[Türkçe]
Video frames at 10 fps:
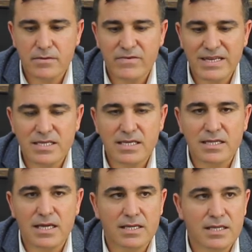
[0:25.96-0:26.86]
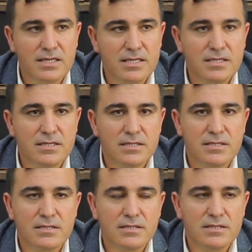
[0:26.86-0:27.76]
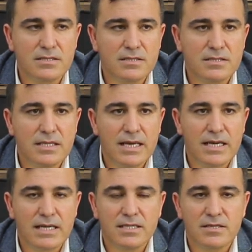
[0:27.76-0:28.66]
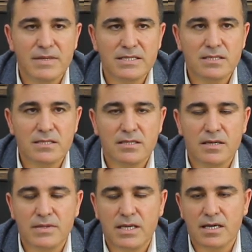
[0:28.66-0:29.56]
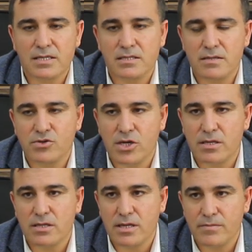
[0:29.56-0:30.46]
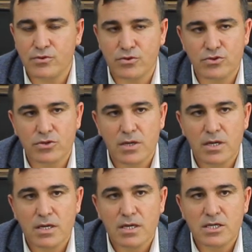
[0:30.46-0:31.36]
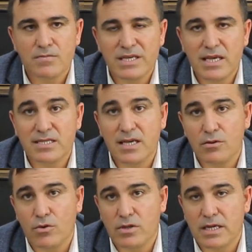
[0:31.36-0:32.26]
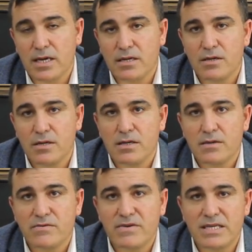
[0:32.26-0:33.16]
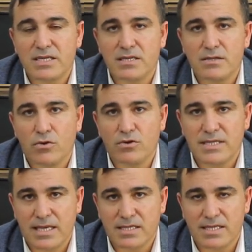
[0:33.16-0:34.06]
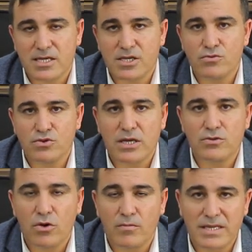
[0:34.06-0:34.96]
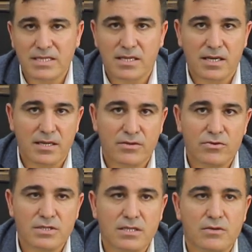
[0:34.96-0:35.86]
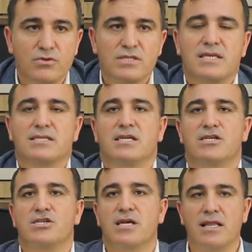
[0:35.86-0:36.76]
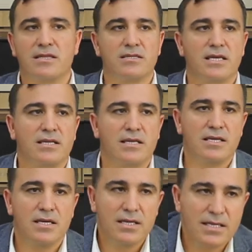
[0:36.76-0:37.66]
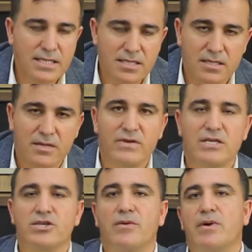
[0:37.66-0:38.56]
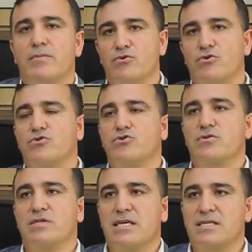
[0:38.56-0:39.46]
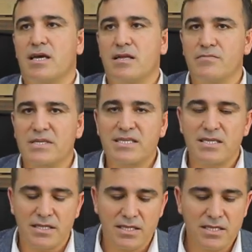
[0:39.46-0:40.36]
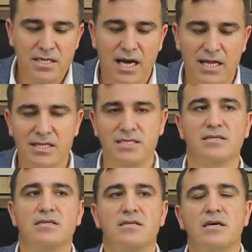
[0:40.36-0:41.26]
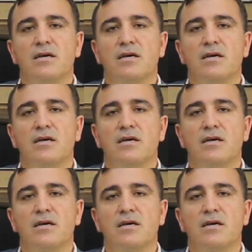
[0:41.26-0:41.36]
verici adayları değerlendirmesini de tabii ki ayrıntılı bir şekilde yapıyoruz. Şimdi yasal olarak vericinin 18 yaşının üzerinde olması gerekiyor. Zaten 18 yaş altındakilerin kesinlikle verici yapamıyoruz. Yasal bir sınır, alt sınır.